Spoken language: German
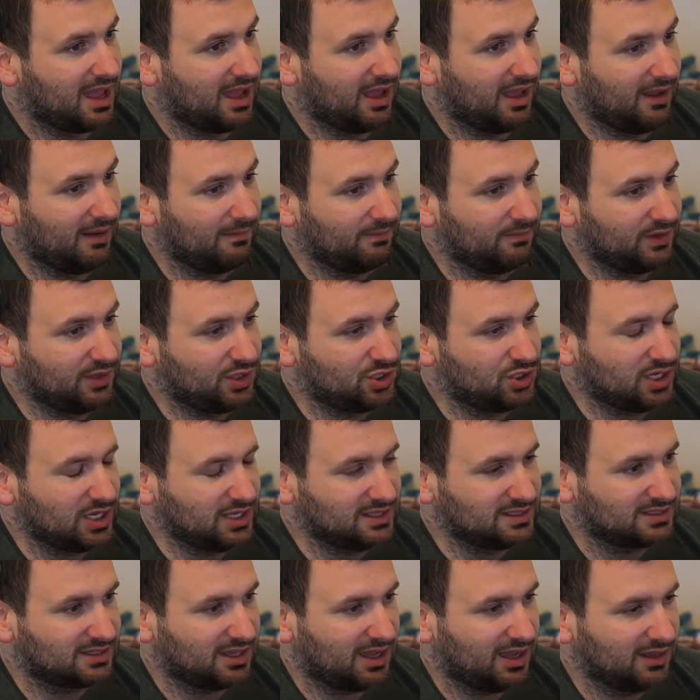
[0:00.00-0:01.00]
Ähm, die
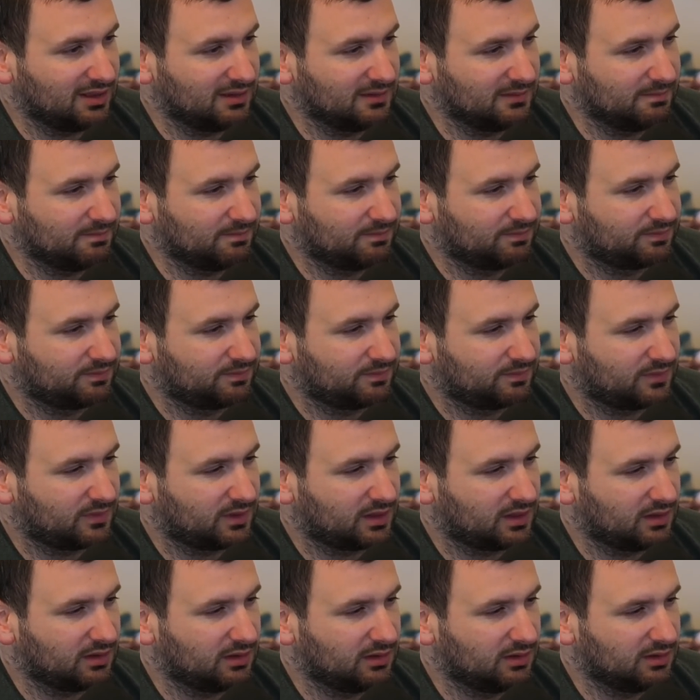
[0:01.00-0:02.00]
Chase-Karten,
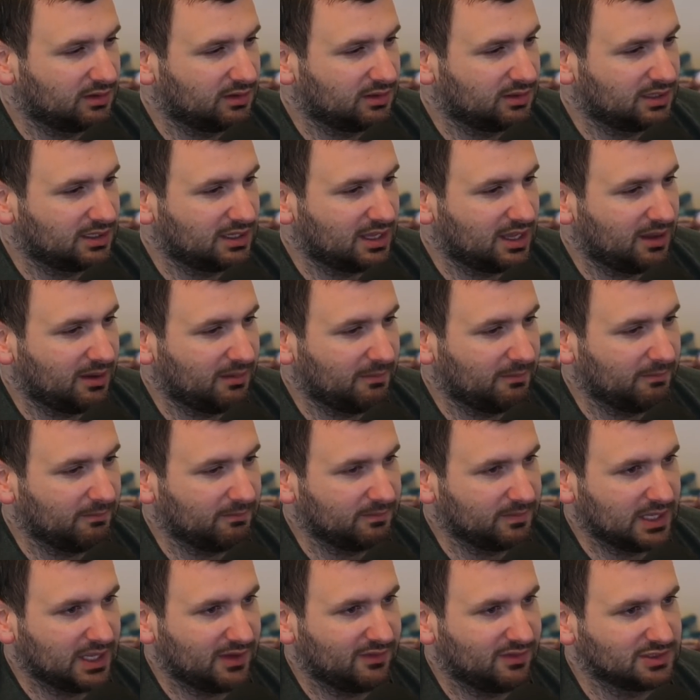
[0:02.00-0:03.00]

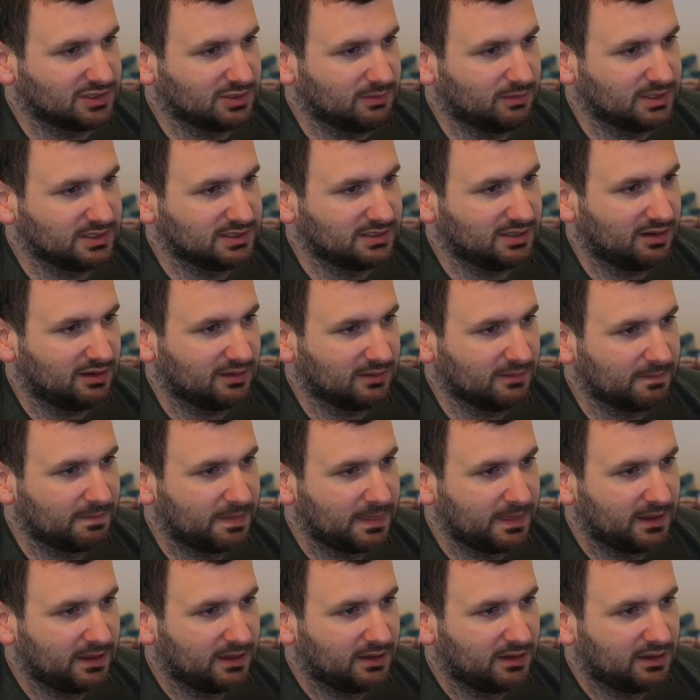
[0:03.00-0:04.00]
ähm, ja, was soll man sagen?
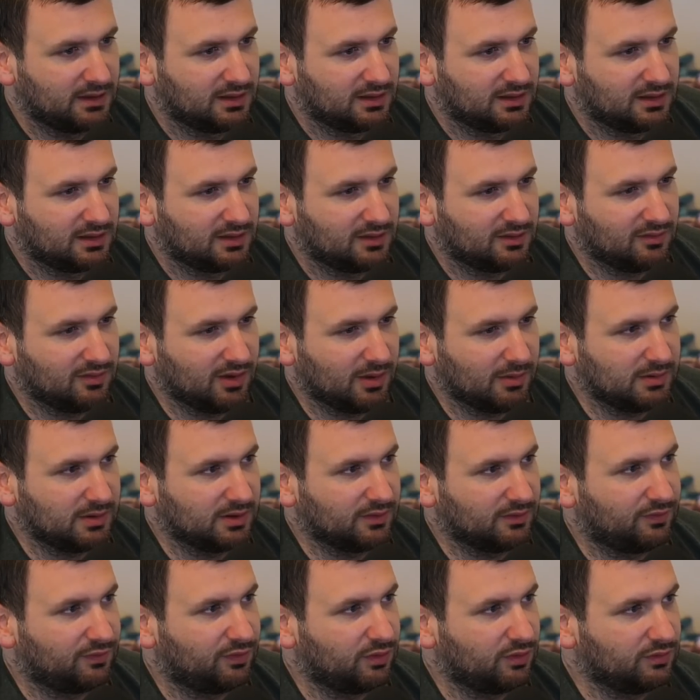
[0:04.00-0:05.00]
Wir haben
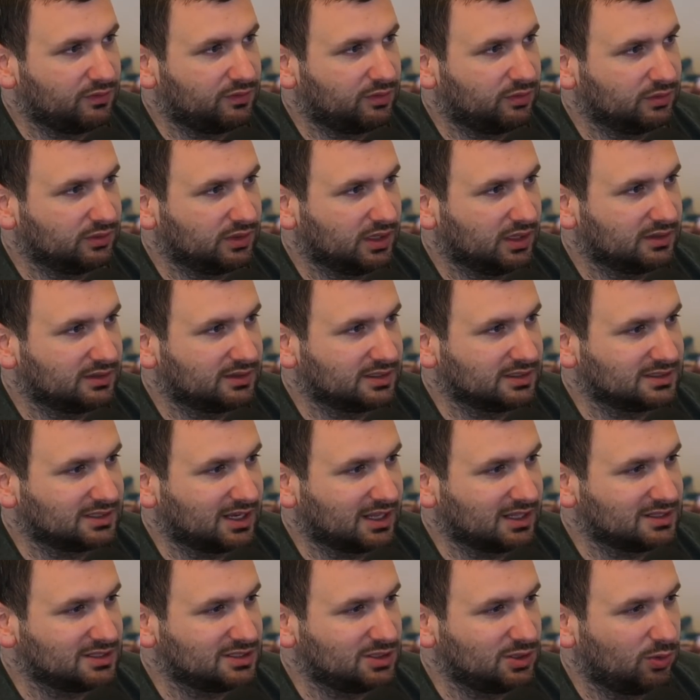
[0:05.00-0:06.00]
hier 500, das
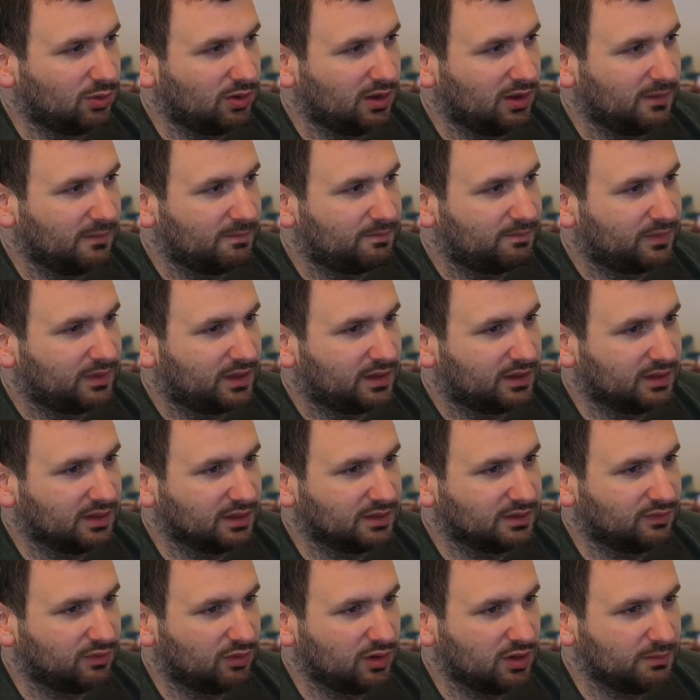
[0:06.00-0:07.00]
Graziola,
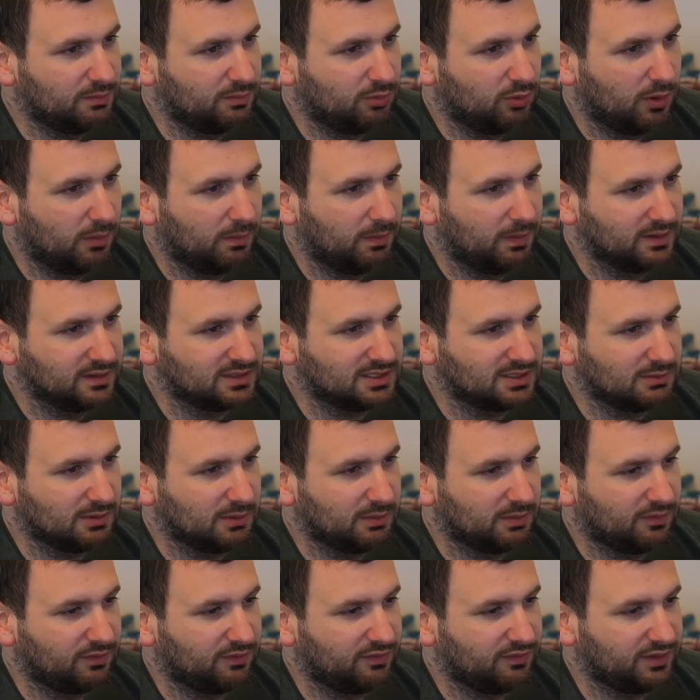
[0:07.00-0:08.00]
das volle sind wir
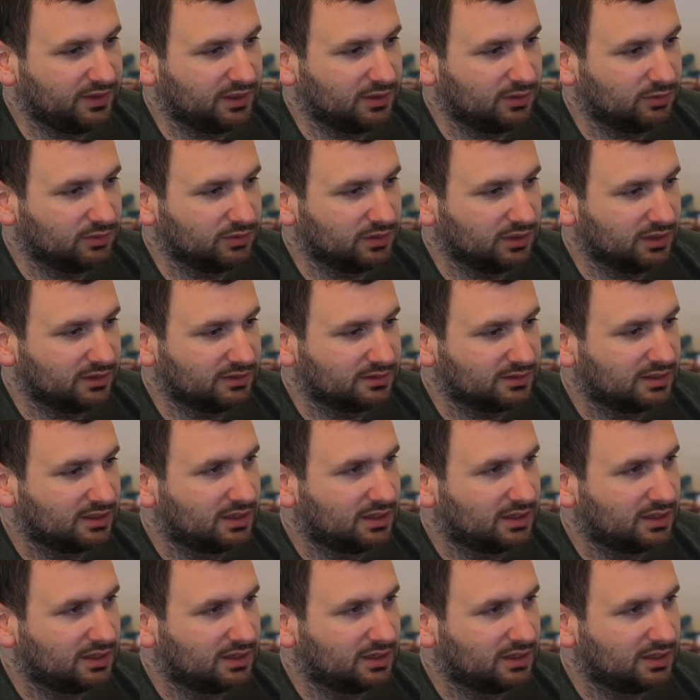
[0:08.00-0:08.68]
bei 400.